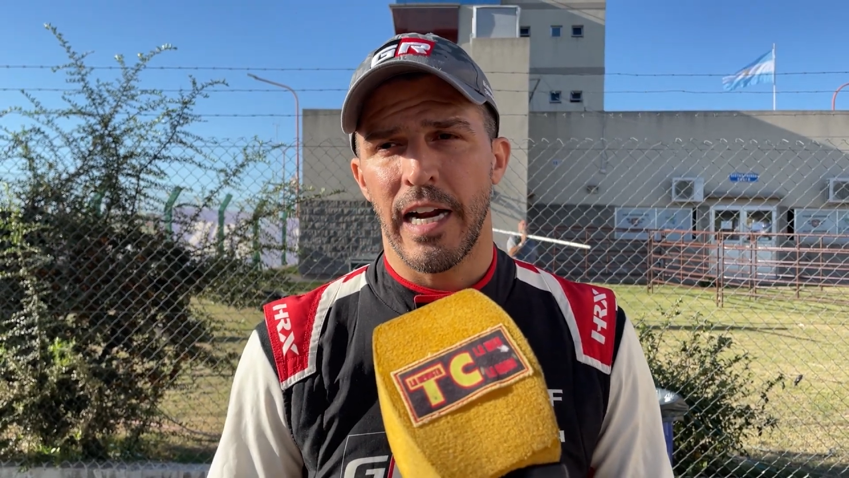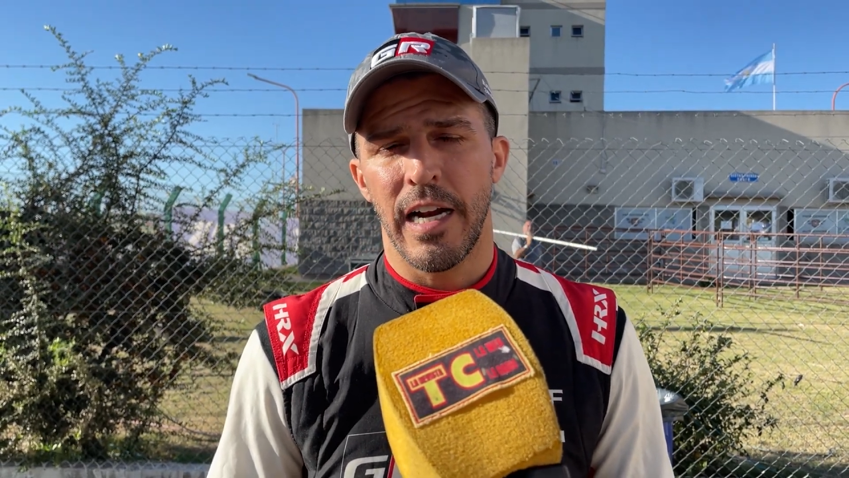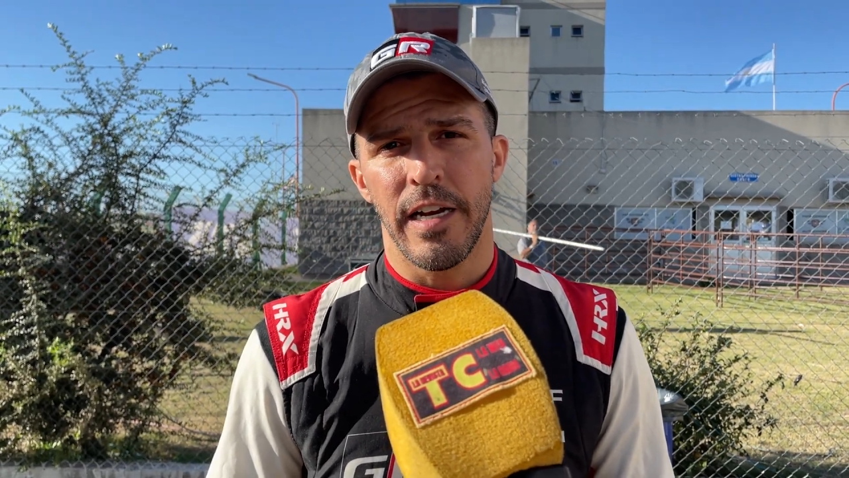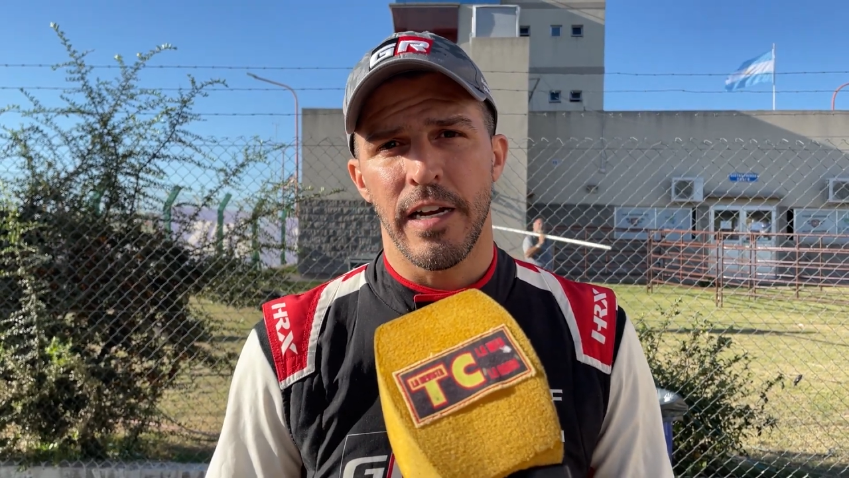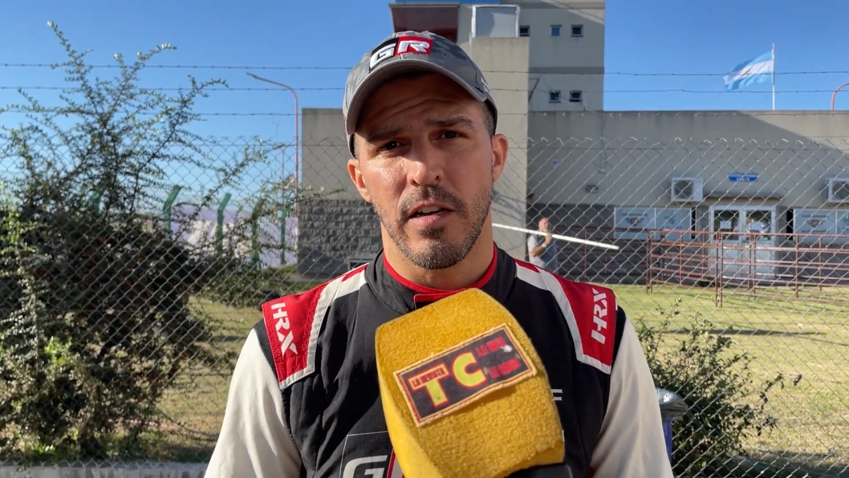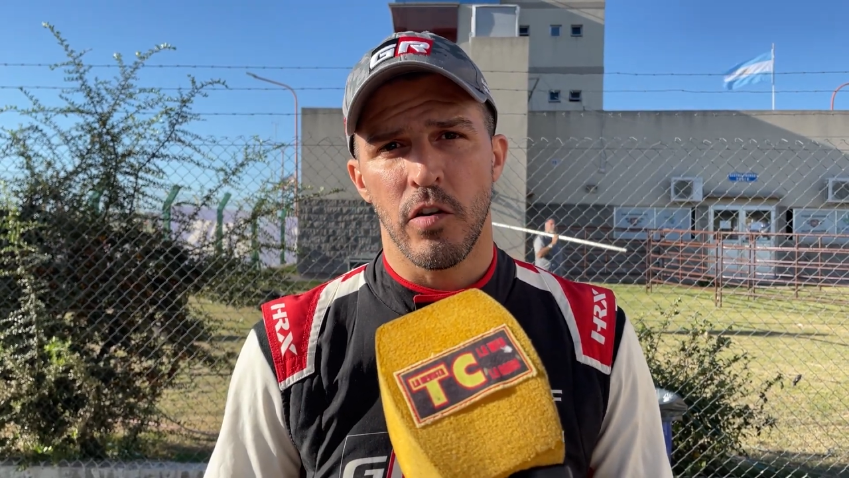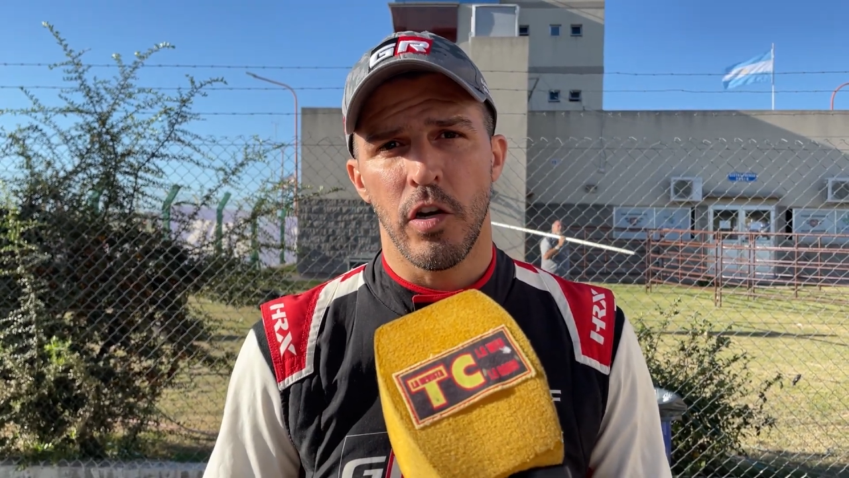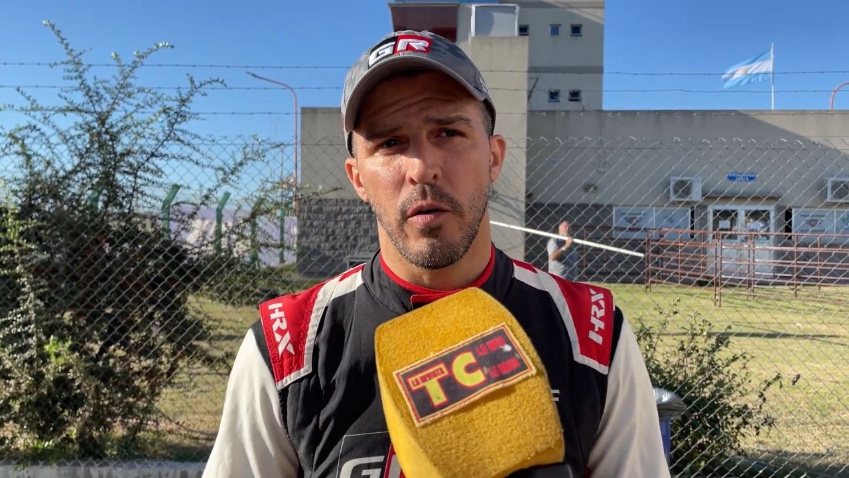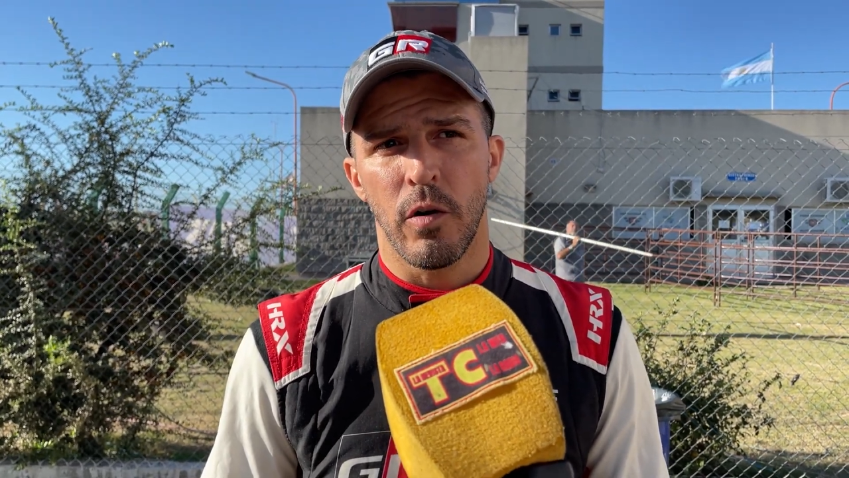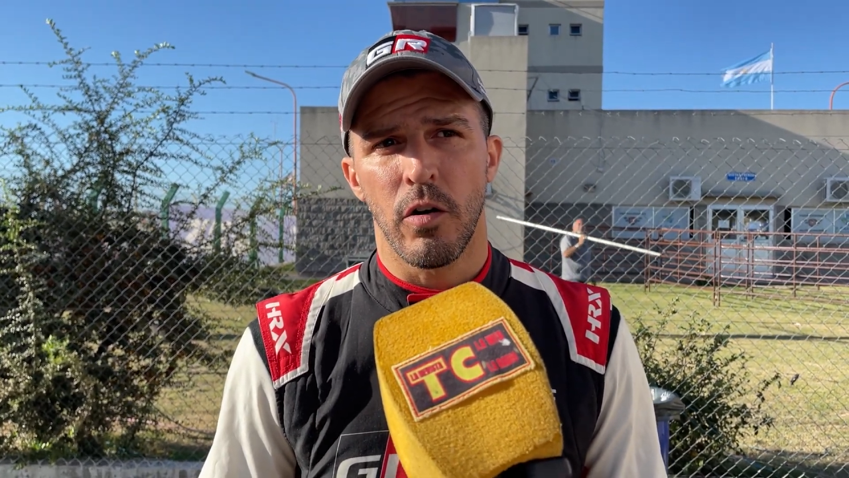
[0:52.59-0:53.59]
en la
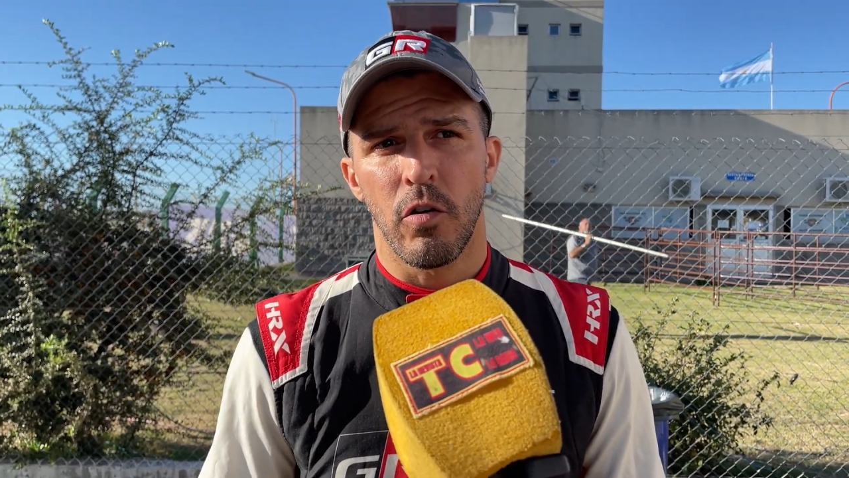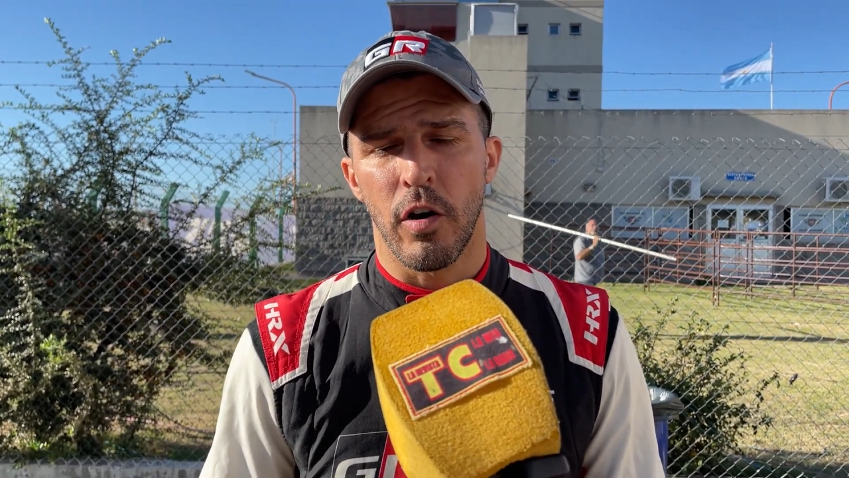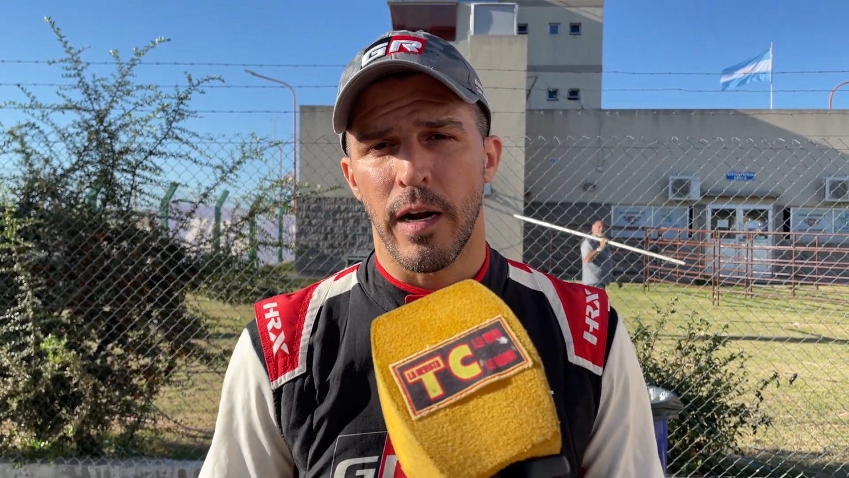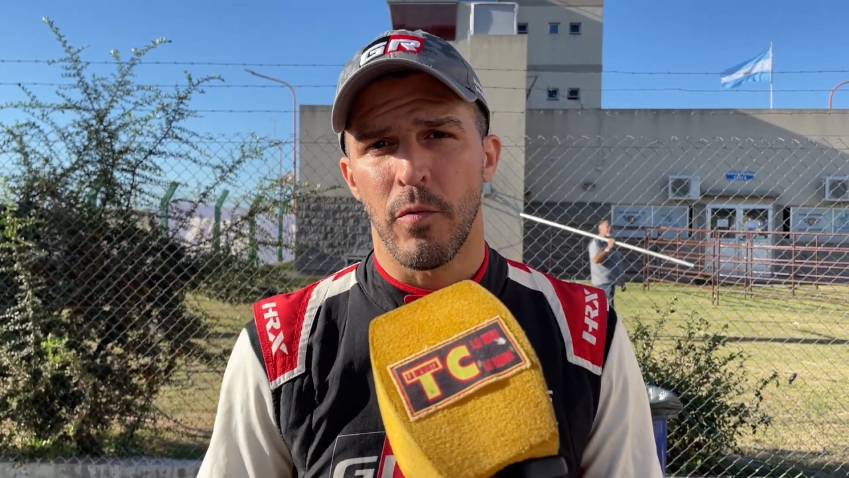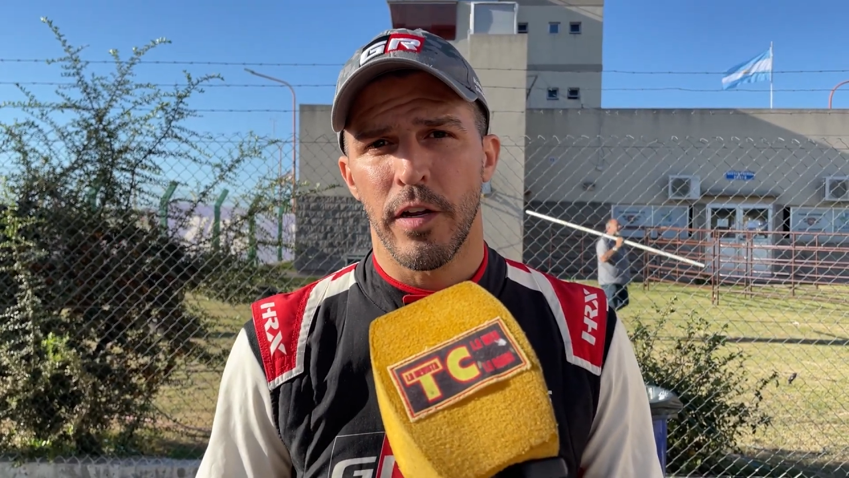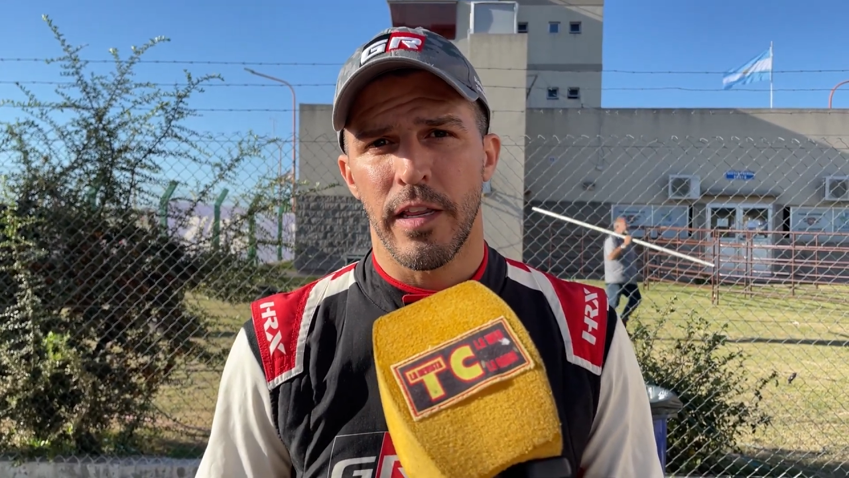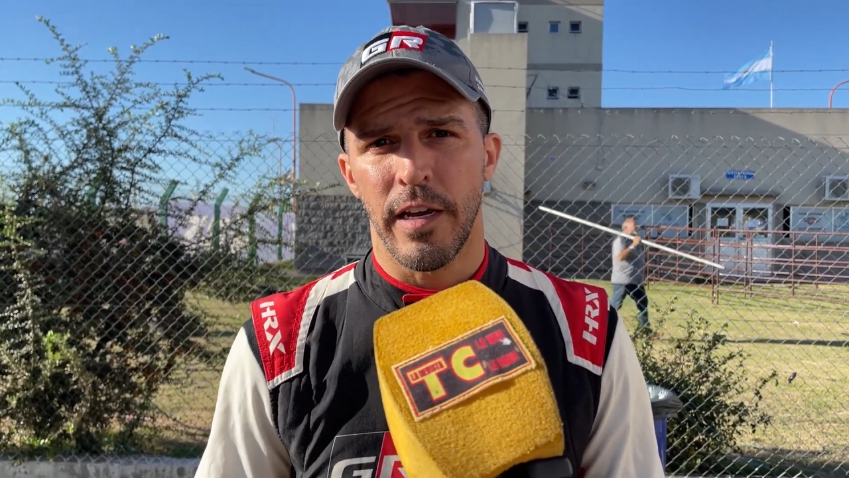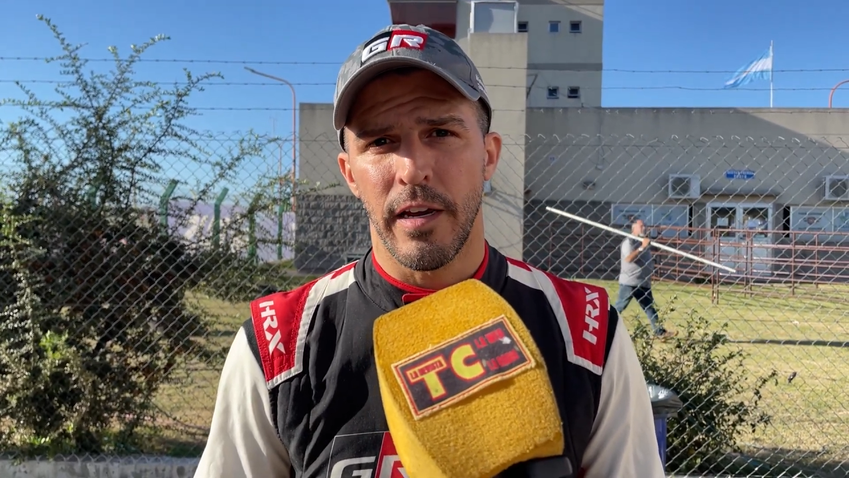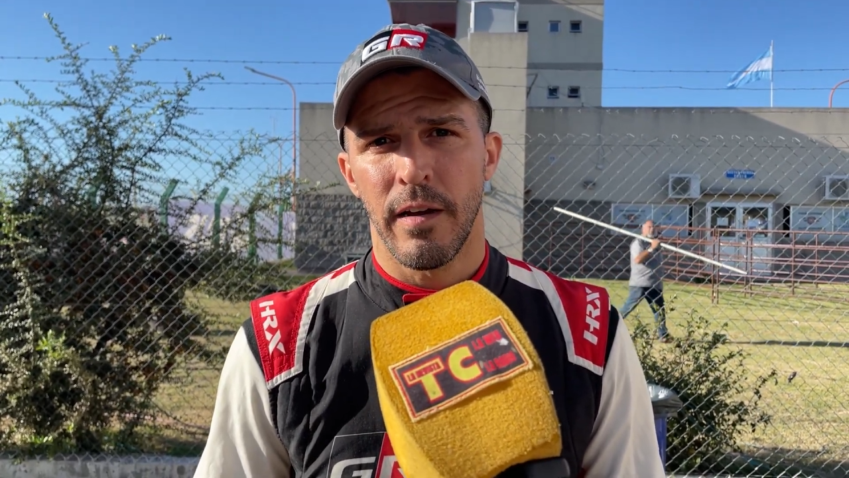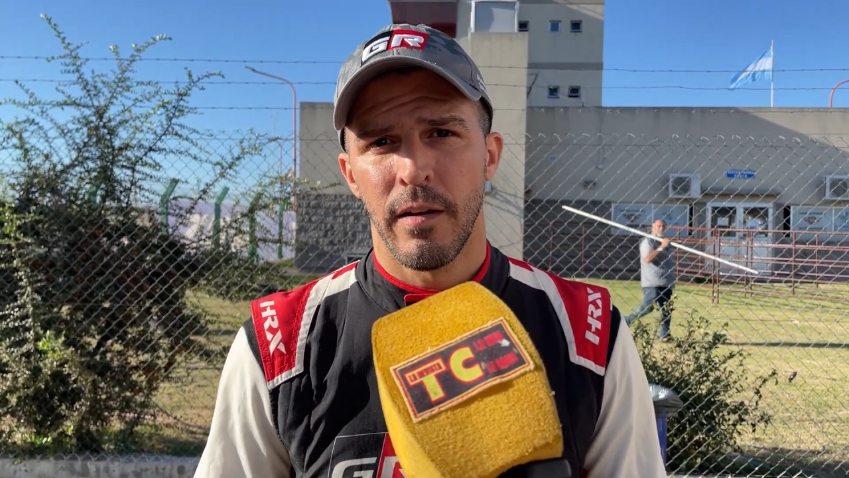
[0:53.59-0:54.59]
alineación y bueno, logramos este,